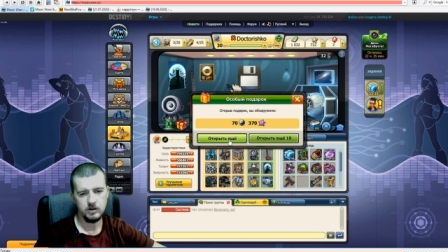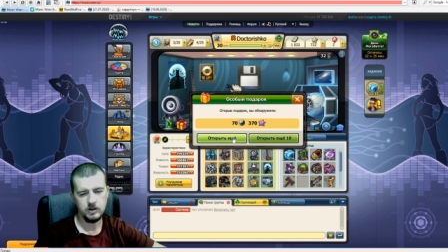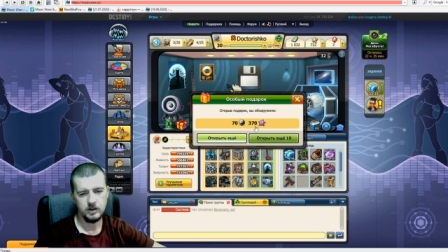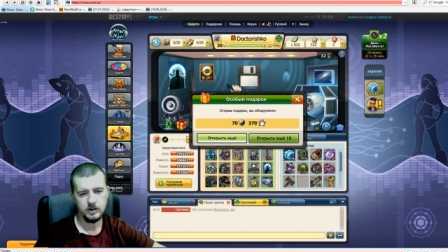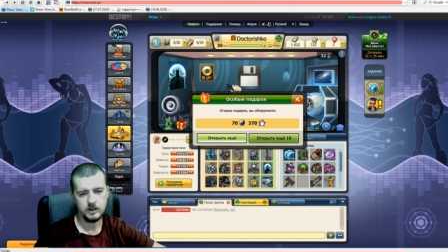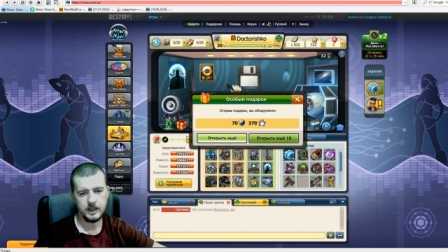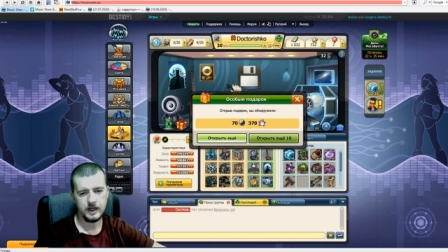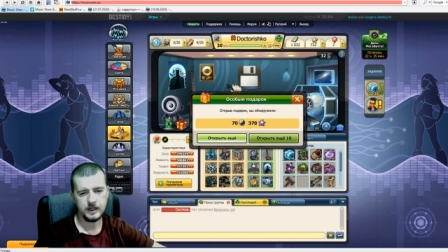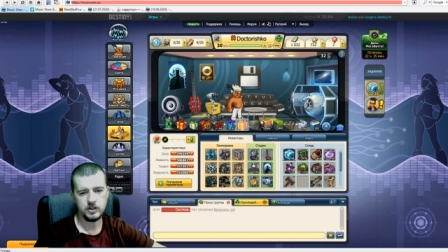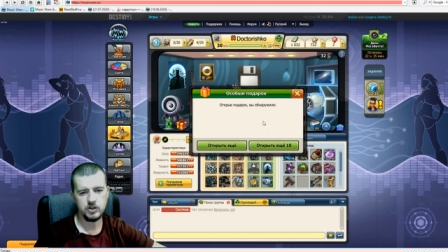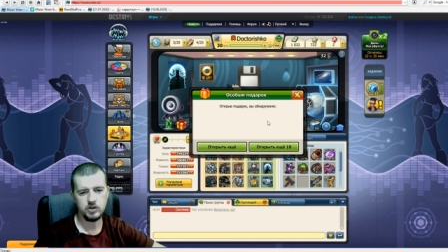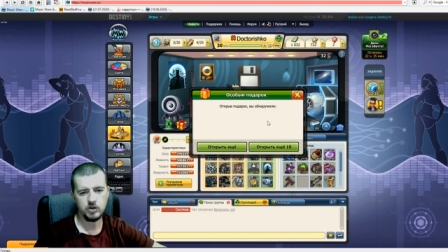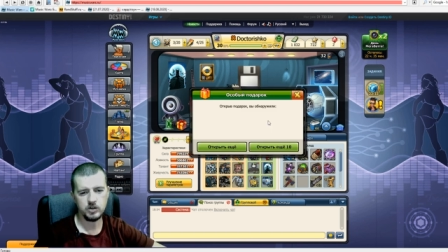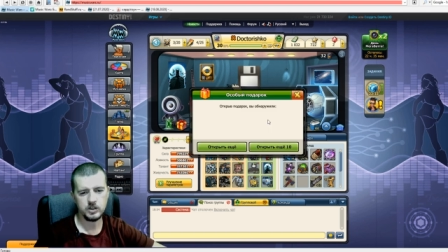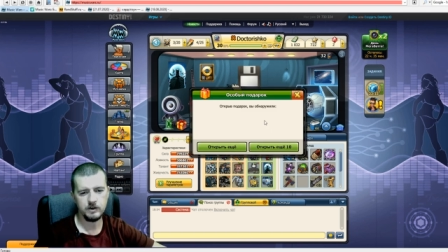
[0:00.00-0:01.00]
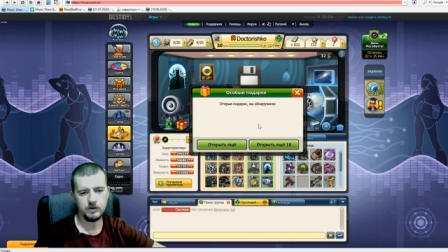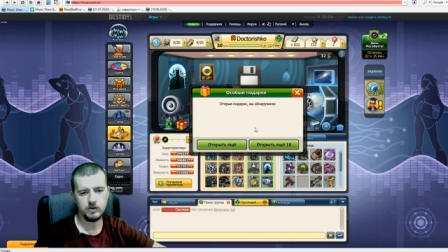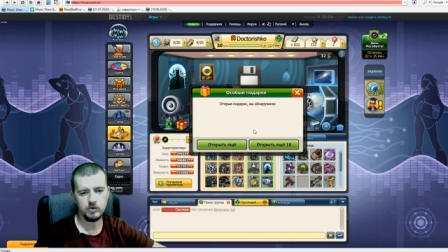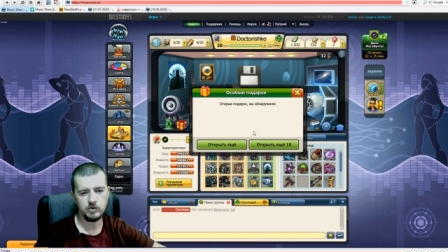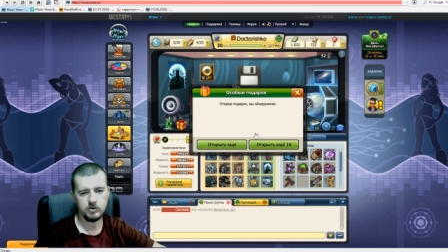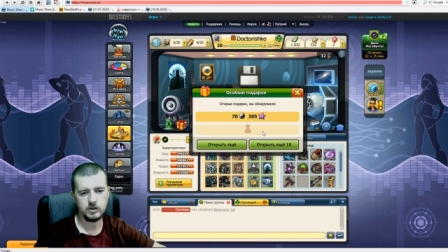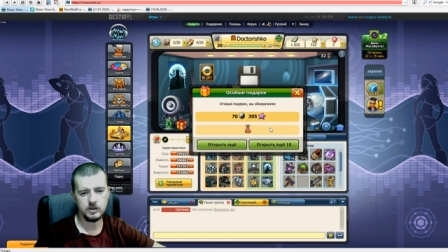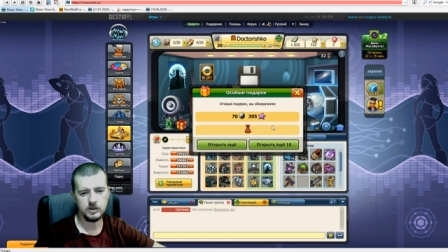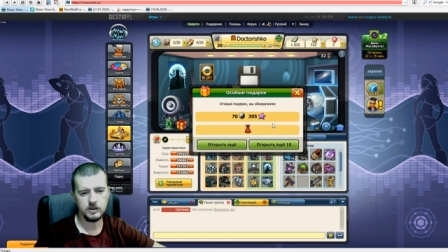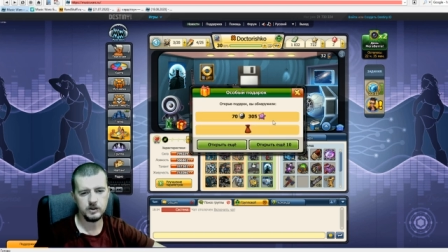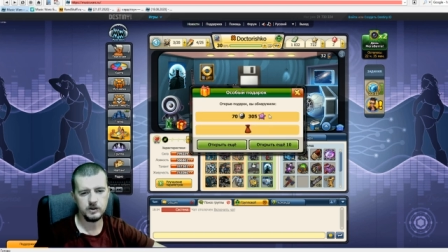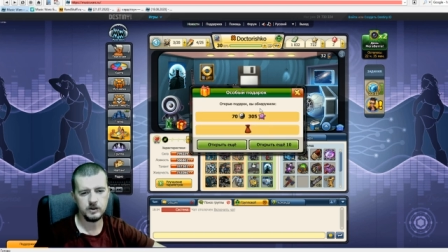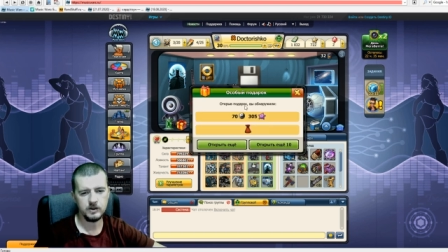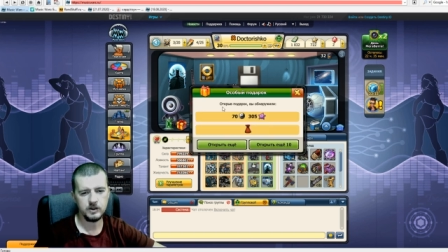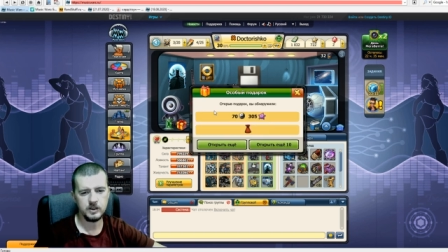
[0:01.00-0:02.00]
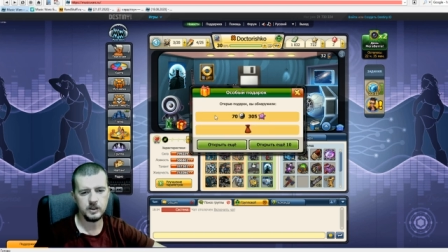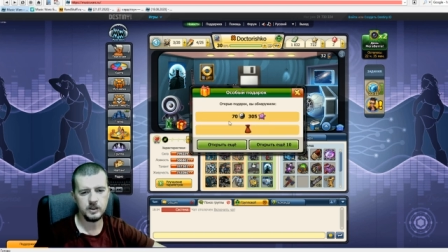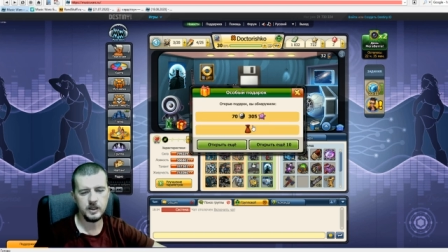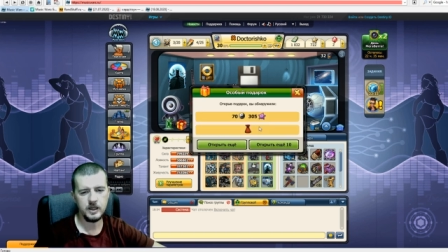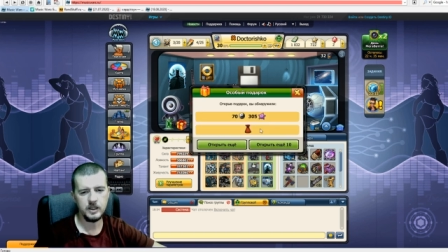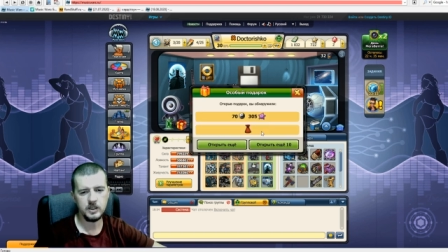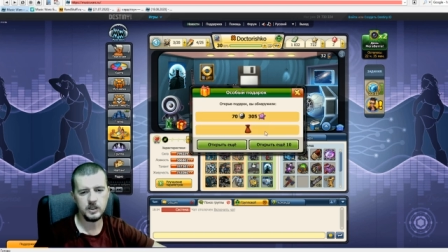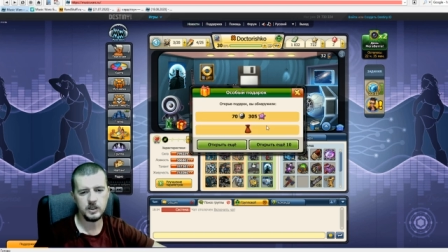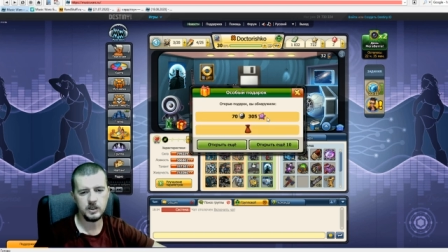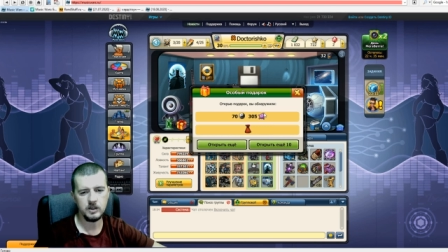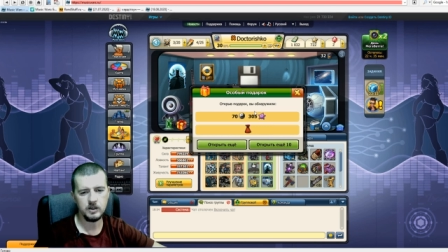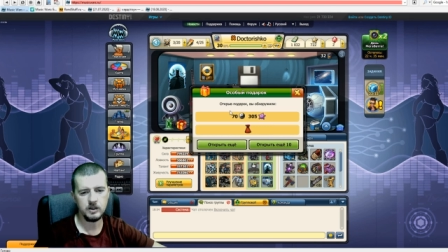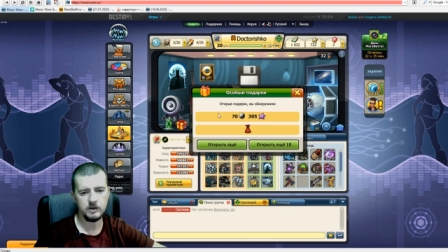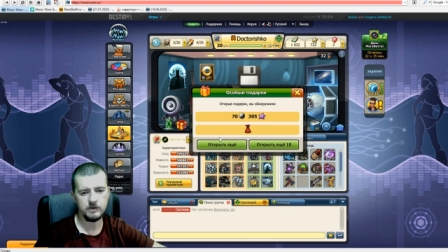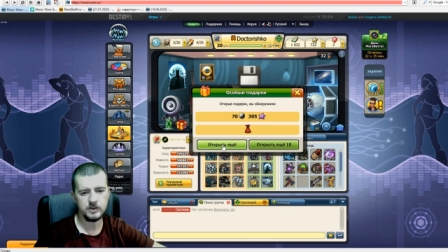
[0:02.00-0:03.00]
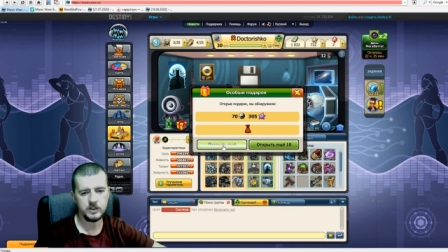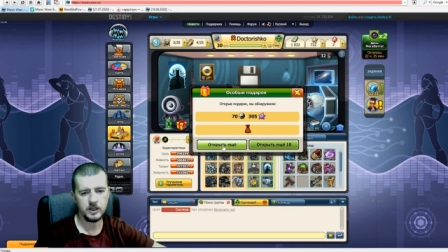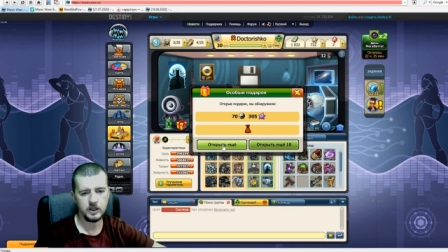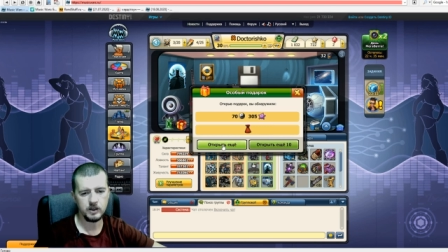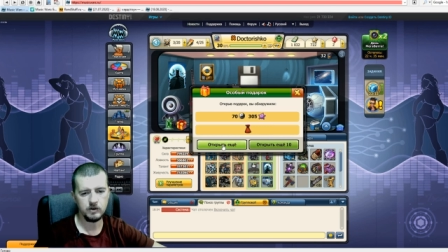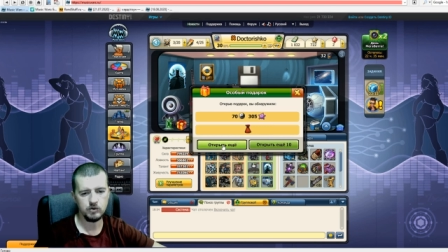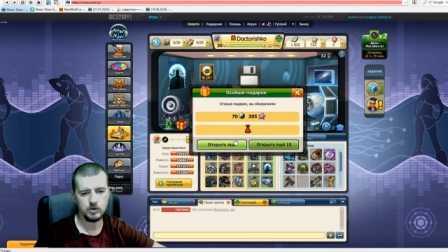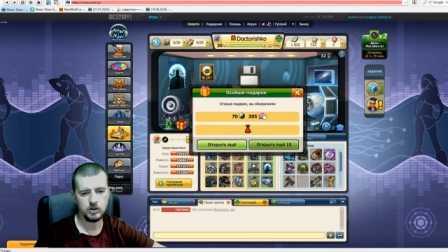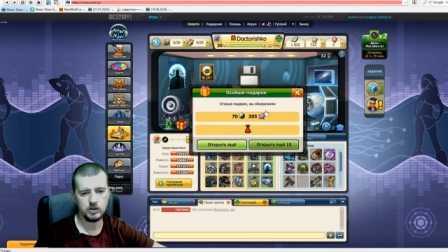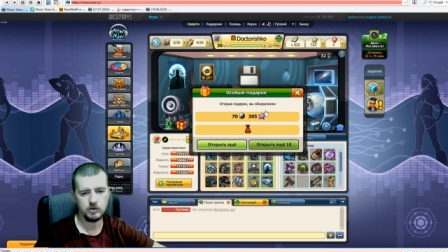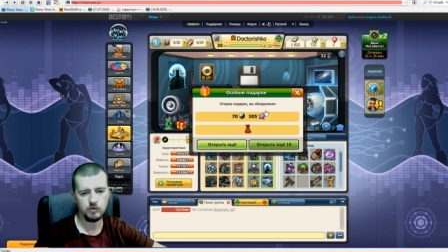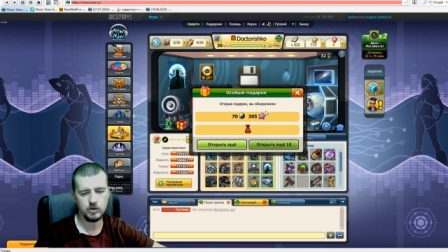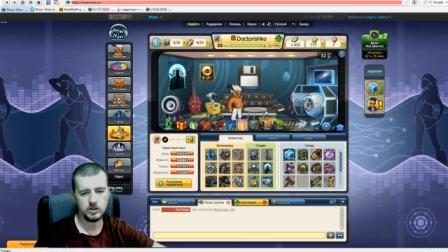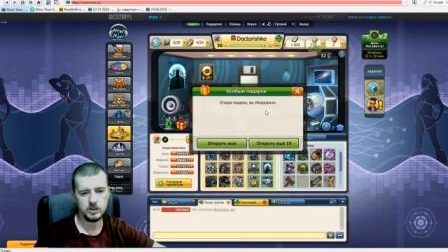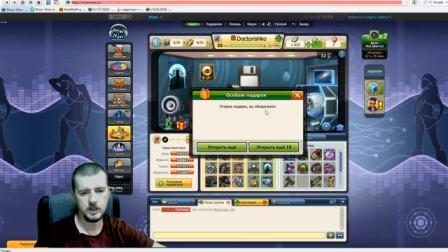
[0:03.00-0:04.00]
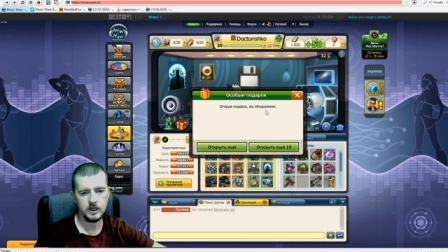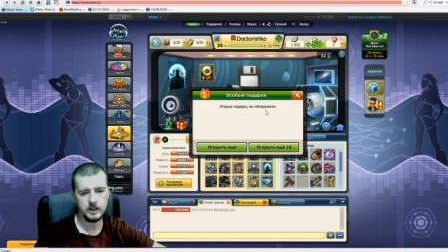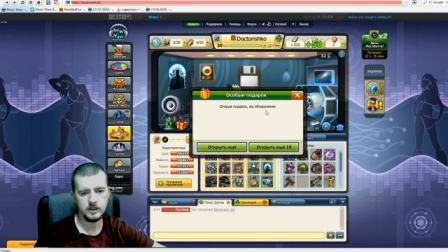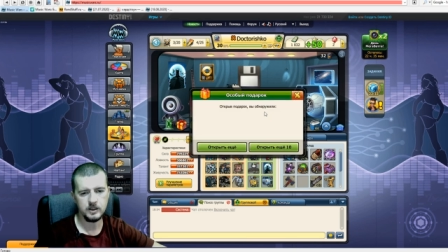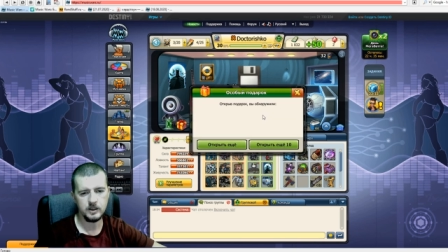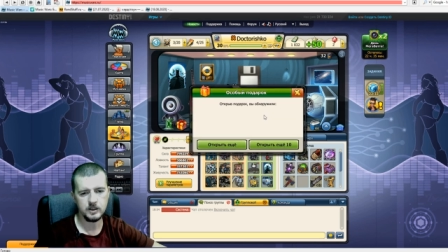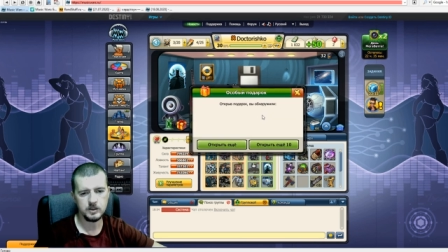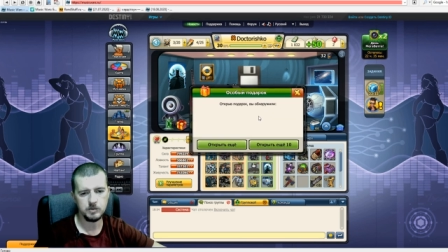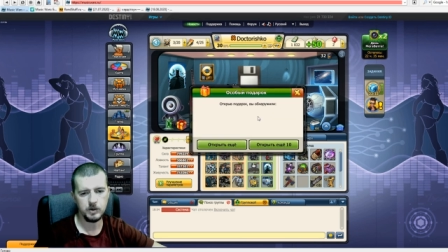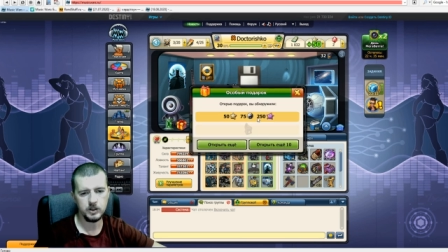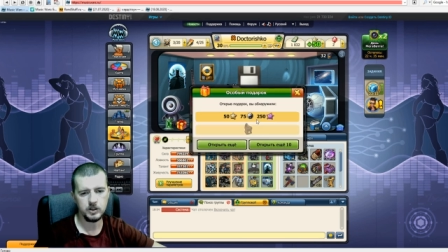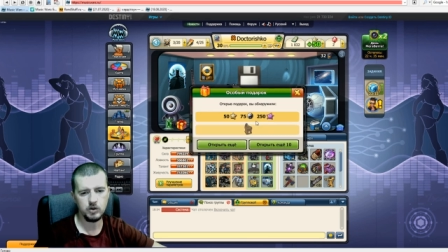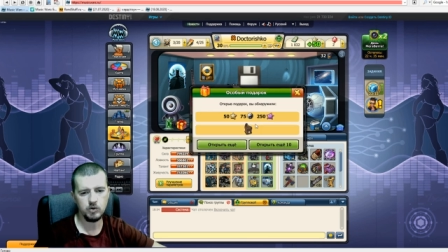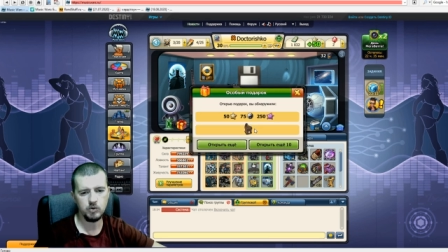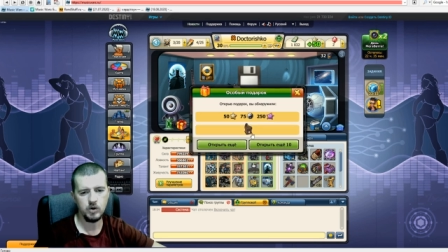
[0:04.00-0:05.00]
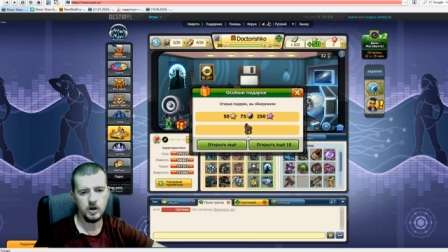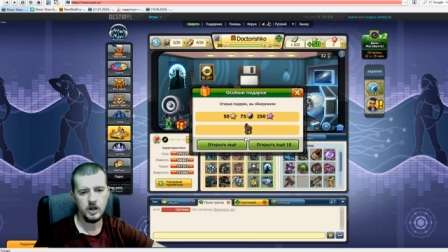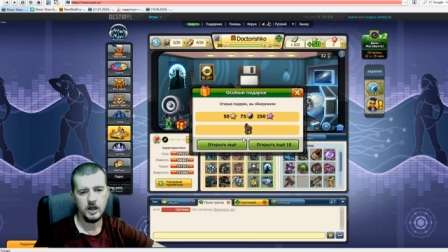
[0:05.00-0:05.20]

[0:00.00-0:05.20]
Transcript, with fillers: Так, еще раз говорю, э, генетики, всякие вот эти вот я не смотрю.